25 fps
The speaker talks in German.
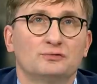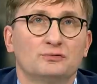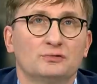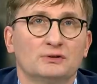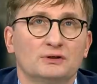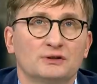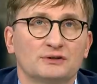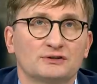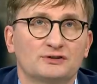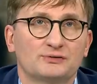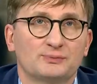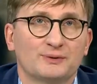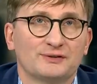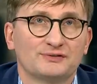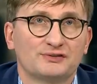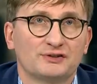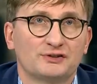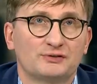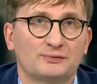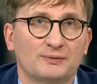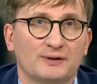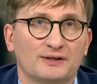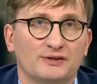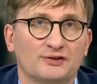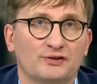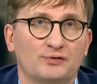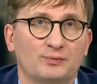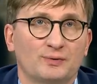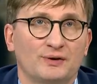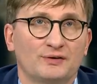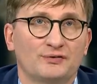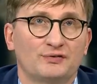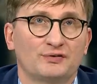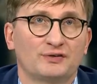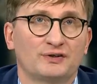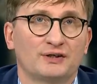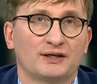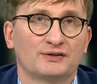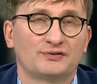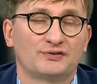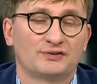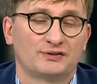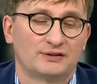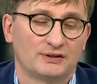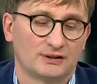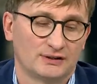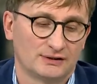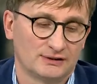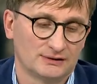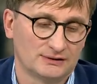vor 2022 hat
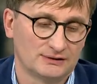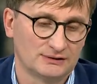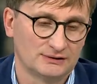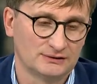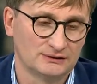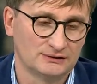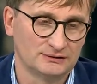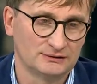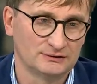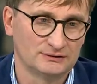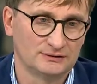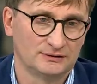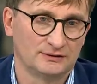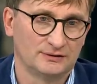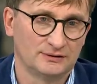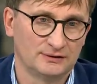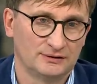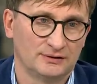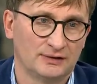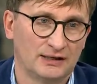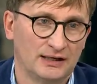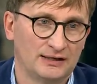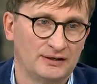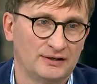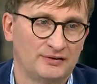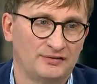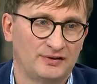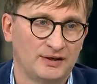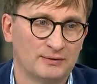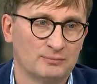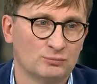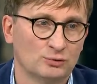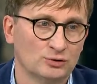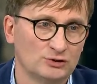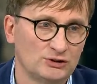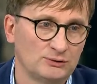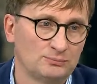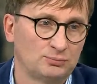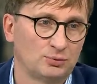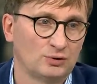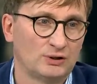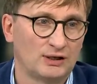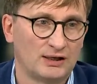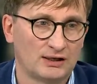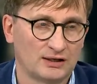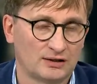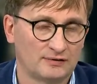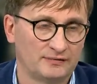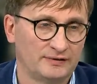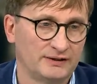sich ja äh, eine sehr
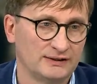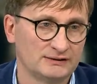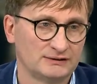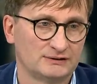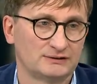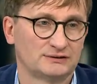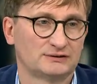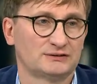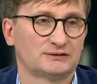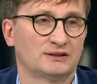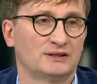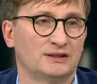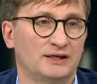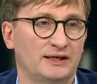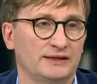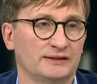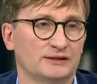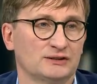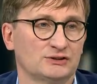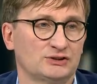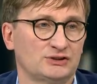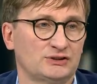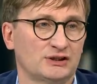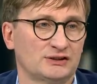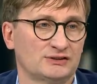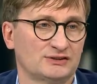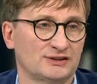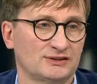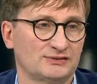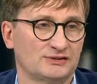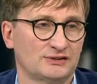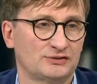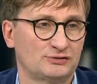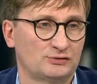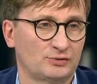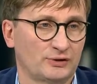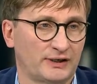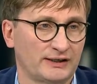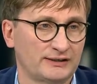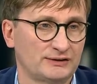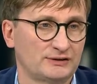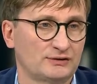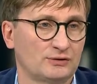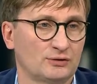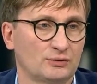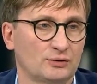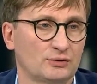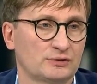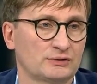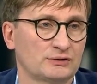multipolare Welt äh, eingestellt. Es hat sich
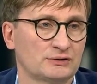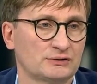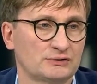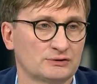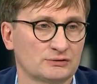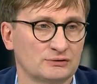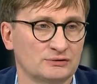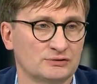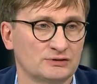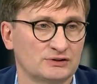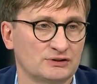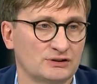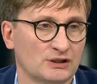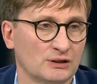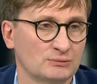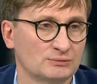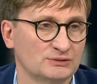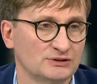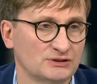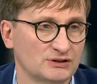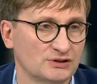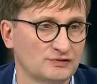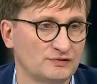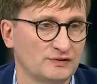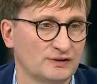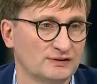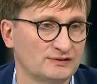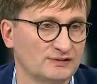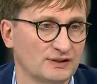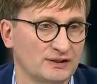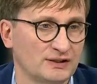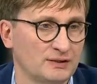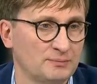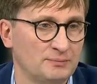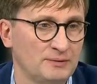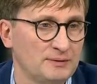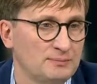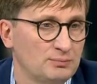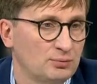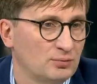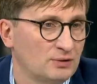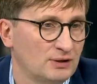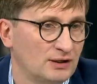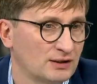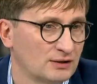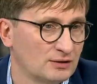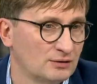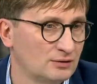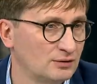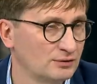zurechtgerüttelt und ich glaube nicht, dass wir jetzt eine
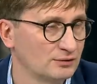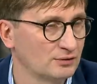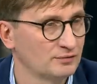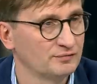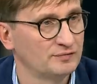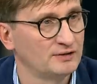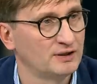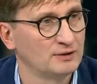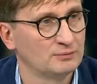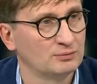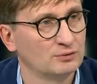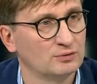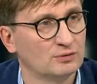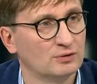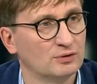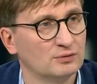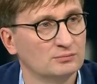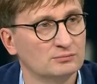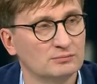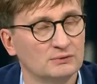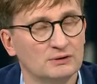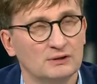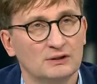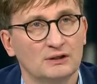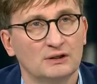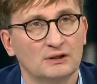bipolare Ordnung wieder bekommen,